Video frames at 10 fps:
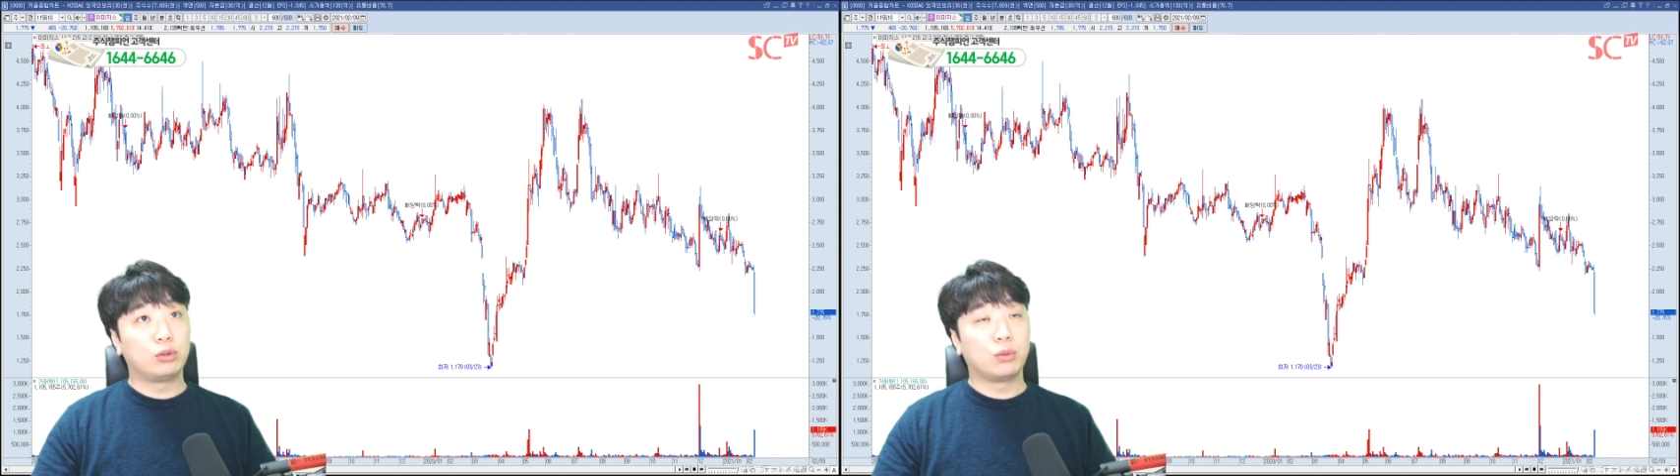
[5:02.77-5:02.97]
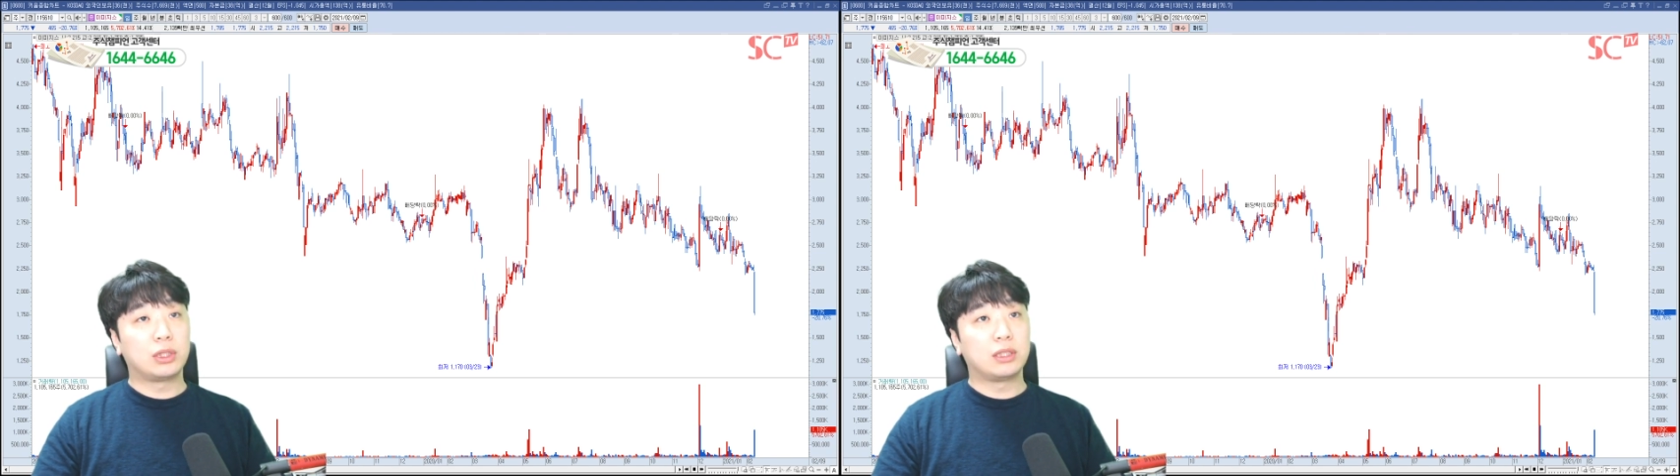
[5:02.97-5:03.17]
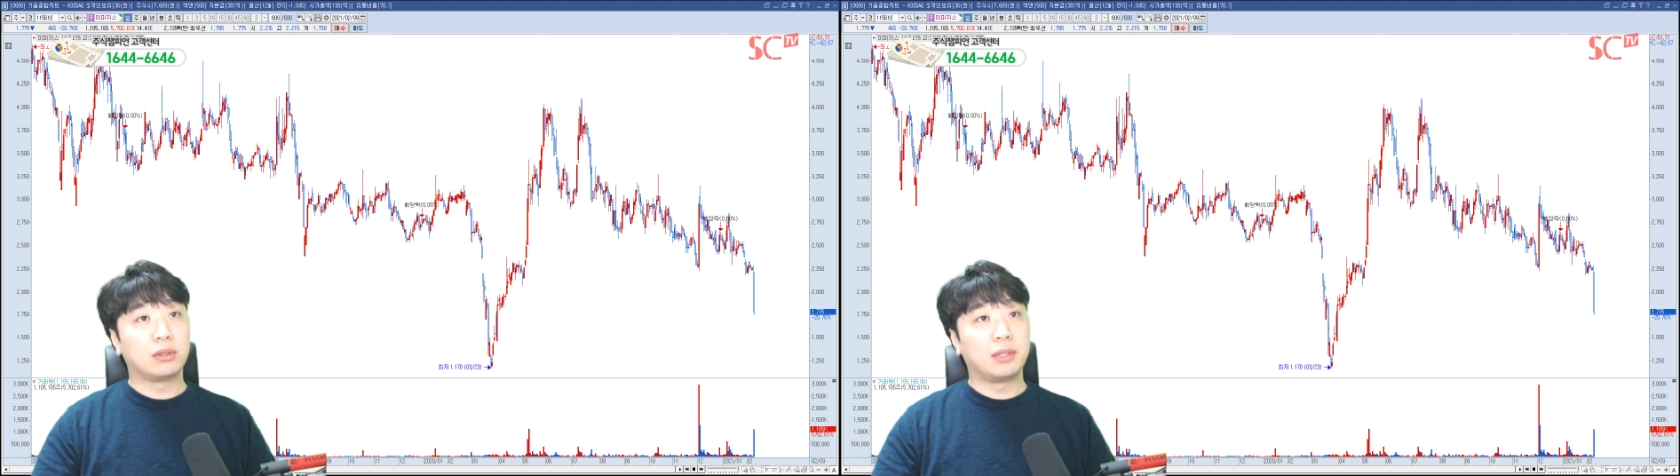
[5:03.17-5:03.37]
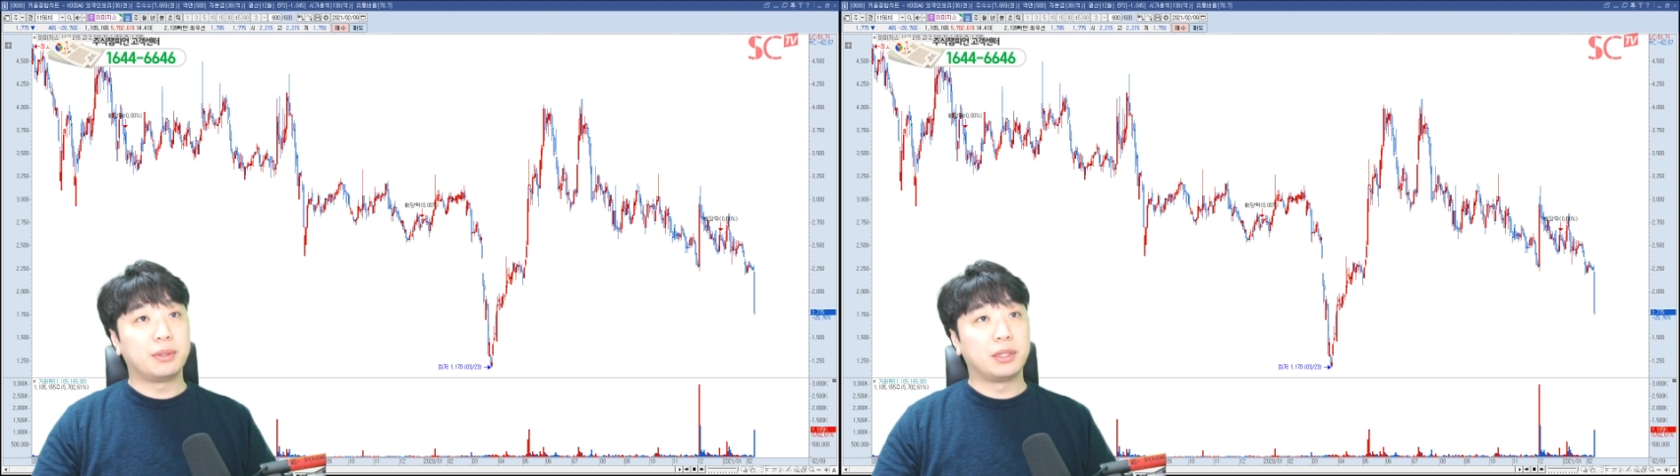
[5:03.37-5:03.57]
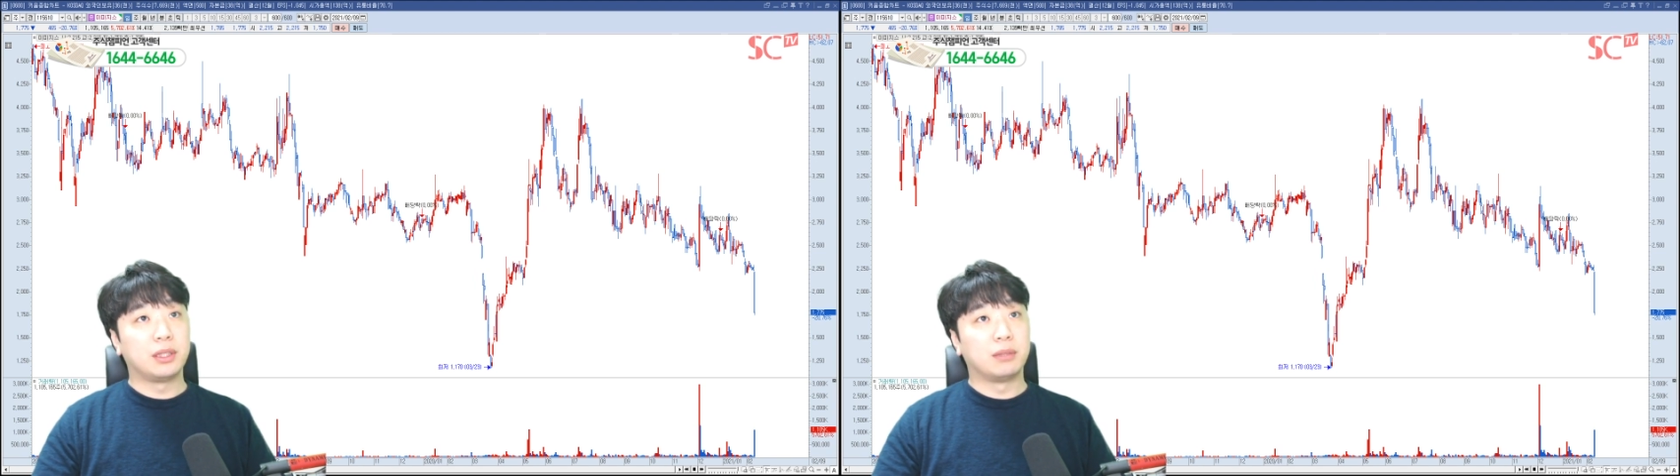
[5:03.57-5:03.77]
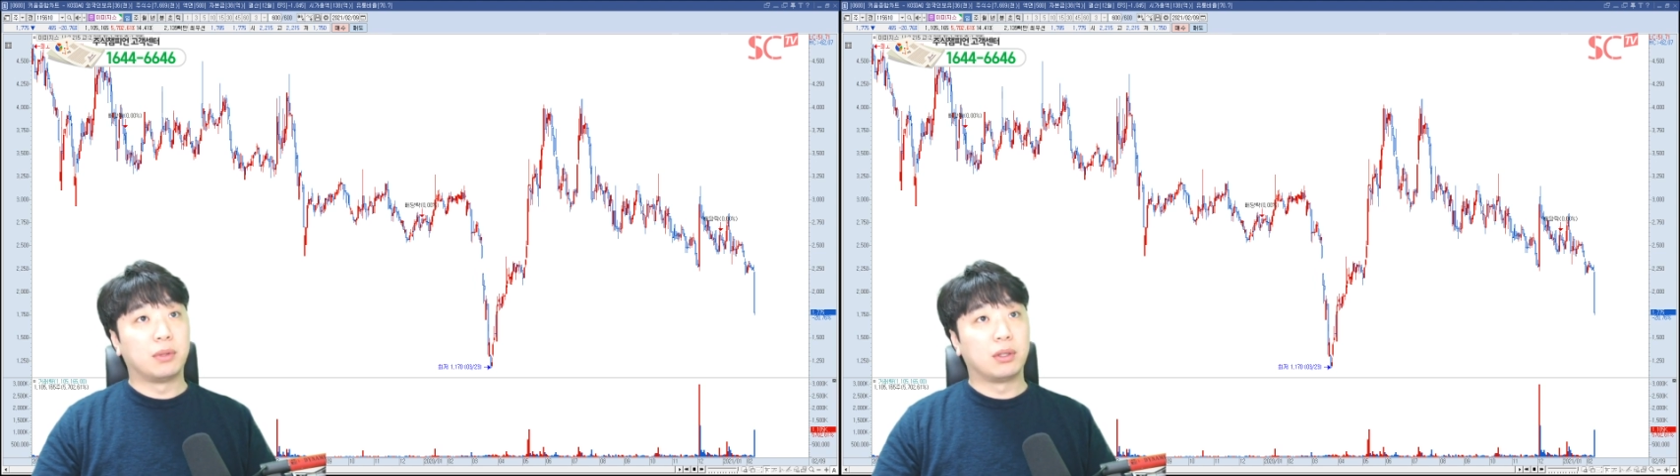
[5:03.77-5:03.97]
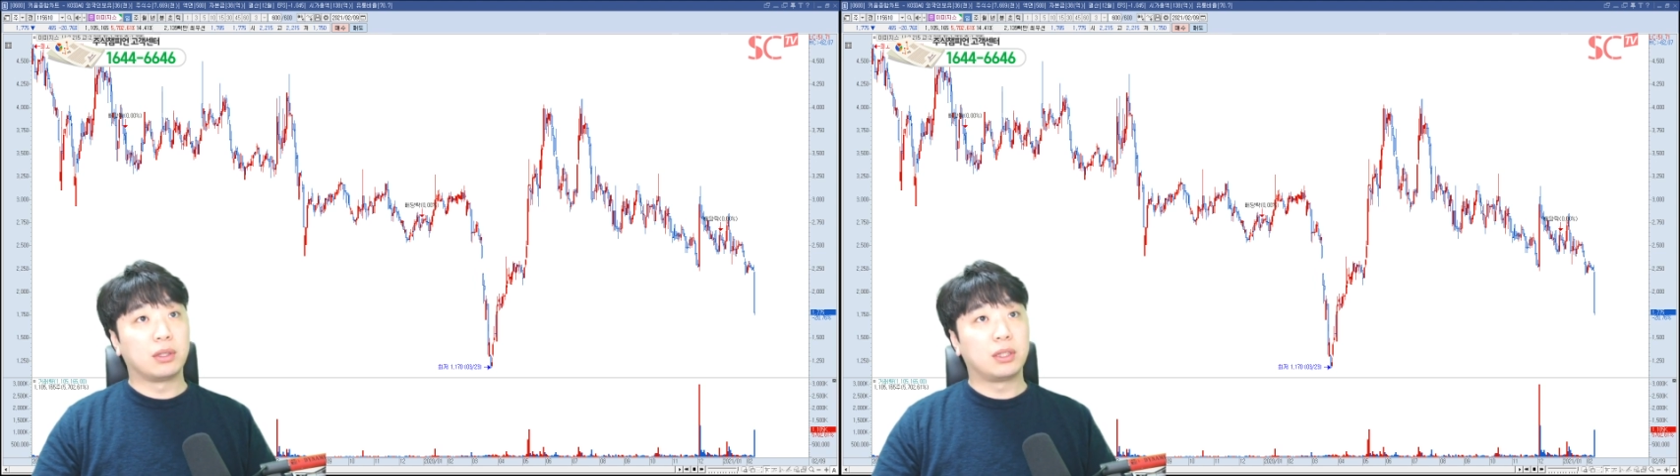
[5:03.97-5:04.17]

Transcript: 종목 지정되면은 뭐